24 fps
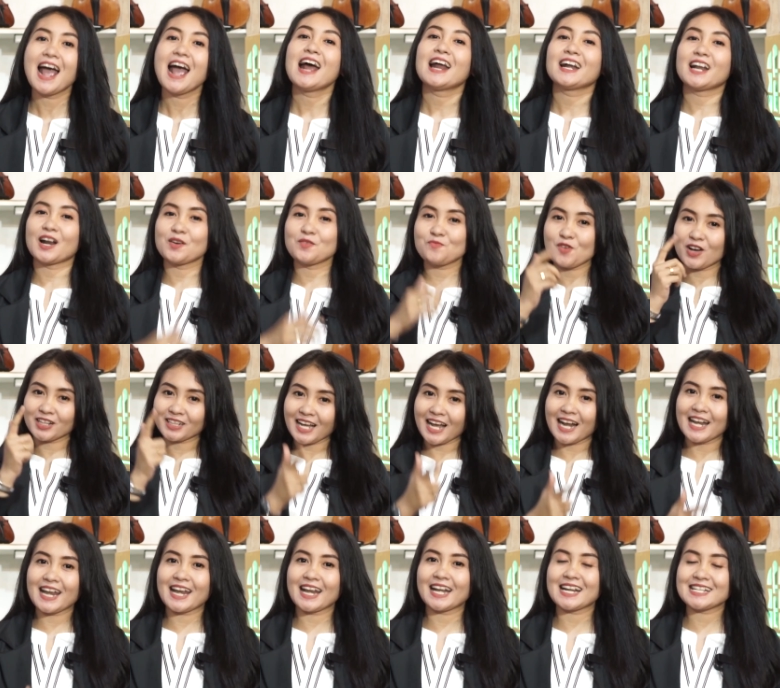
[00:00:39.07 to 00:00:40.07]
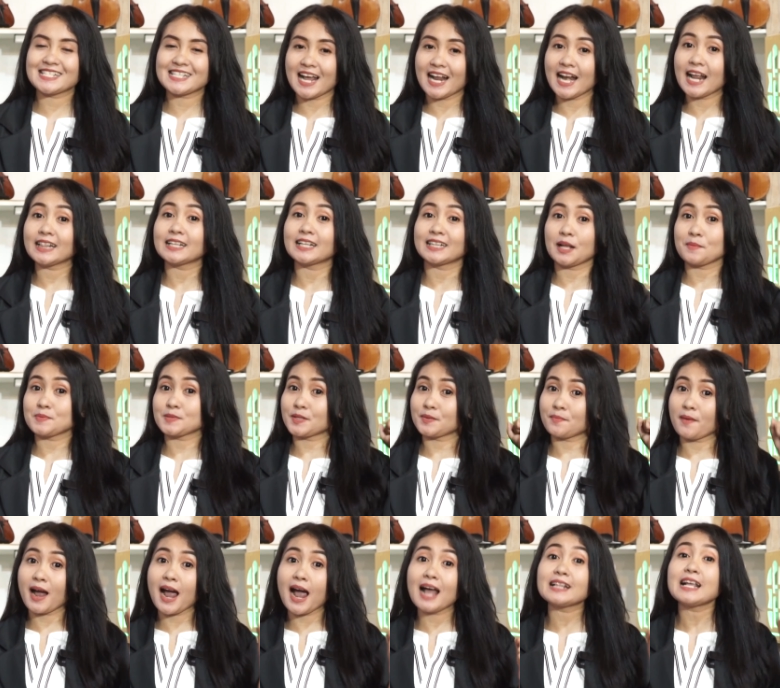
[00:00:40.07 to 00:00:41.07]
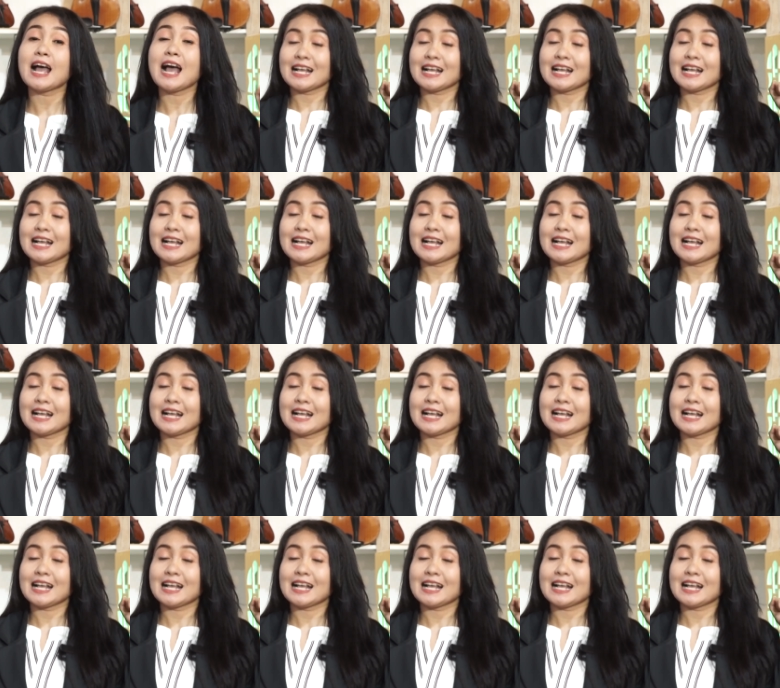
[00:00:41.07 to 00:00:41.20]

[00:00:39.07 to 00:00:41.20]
dan buat kalian di sana tetap semangat